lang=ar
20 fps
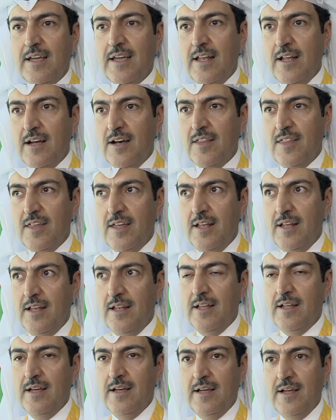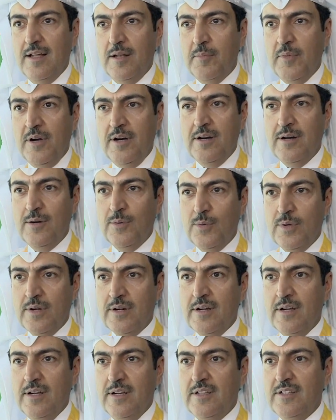كل هذه
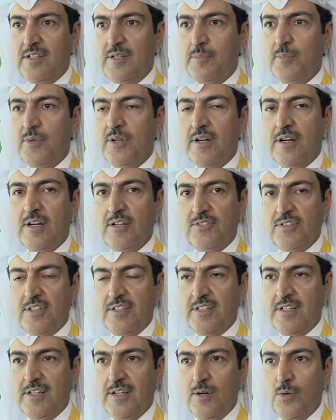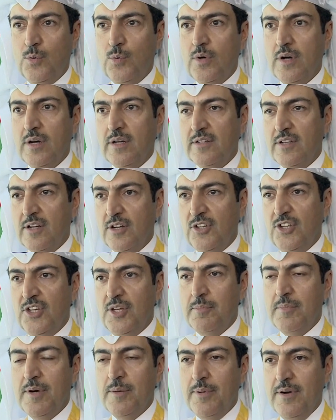المحاور راح يتم مناقشتها
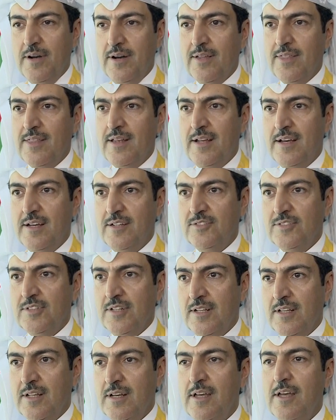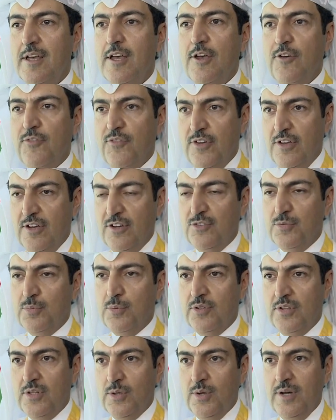وتقديم ابحاث لها ان شاء الله في
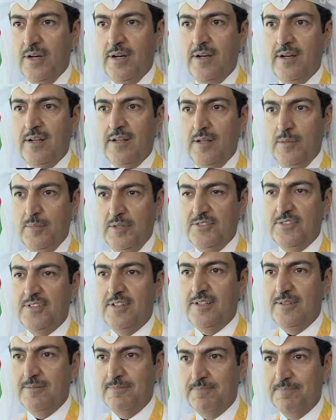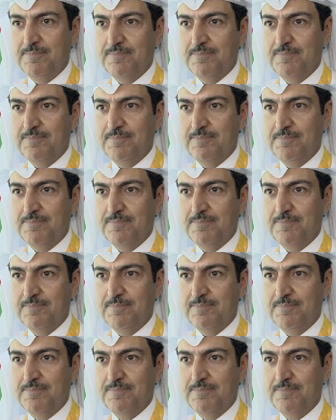اكسبو الدوحه للبستنه